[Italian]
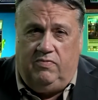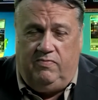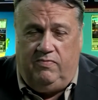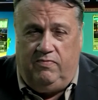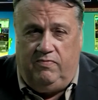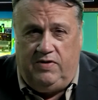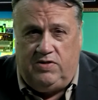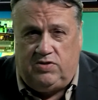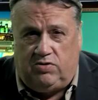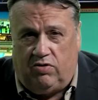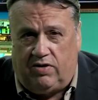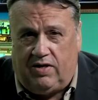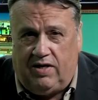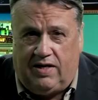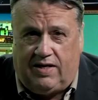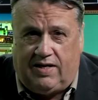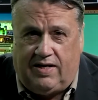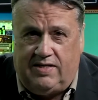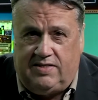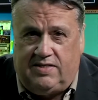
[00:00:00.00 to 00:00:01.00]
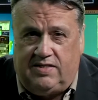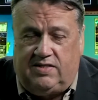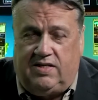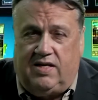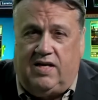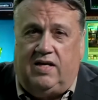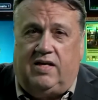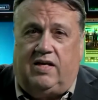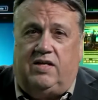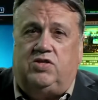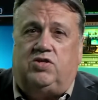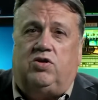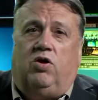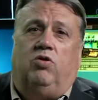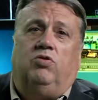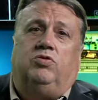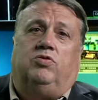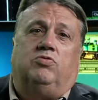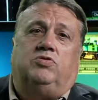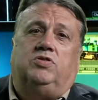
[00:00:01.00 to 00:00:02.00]
visto che la crisi si è
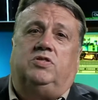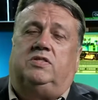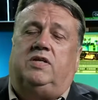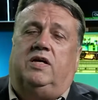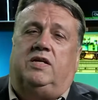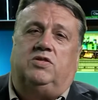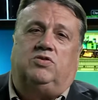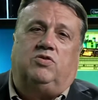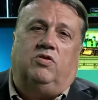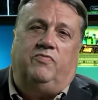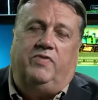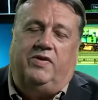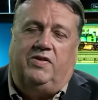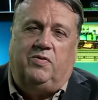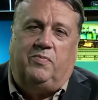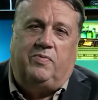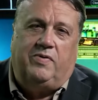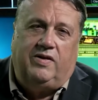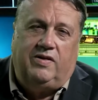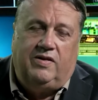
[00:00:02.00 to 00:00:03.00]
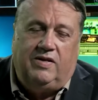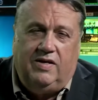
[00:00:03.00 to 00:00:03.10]
risolta o si sta risolvendo per